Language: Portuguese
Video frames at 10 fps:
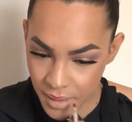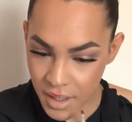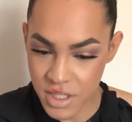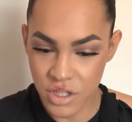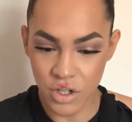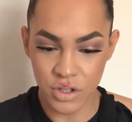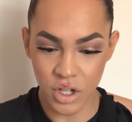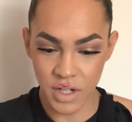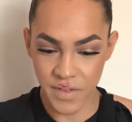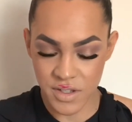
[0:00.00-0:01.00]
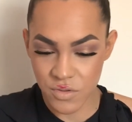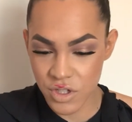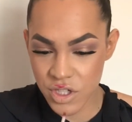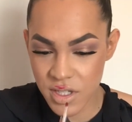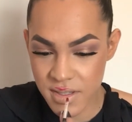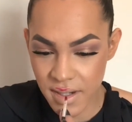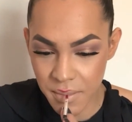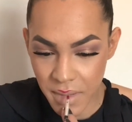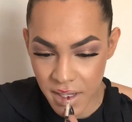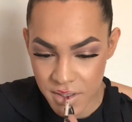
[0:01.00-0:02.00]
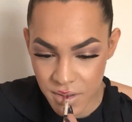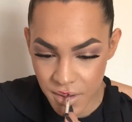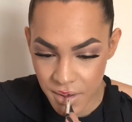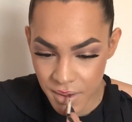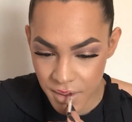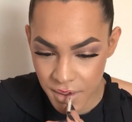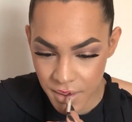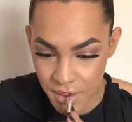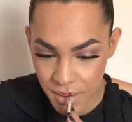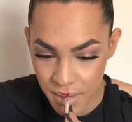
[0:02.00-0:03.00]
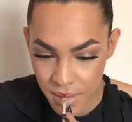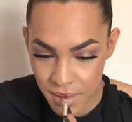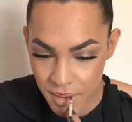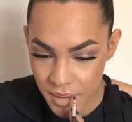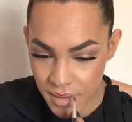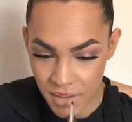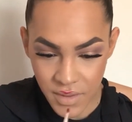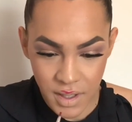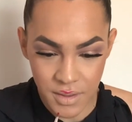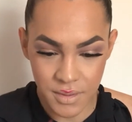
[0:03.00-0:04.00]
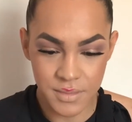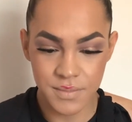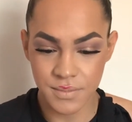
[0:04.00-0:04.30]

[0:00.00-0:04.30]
a gente contorna e faz um X lá embaixo, ó. Tá vendo?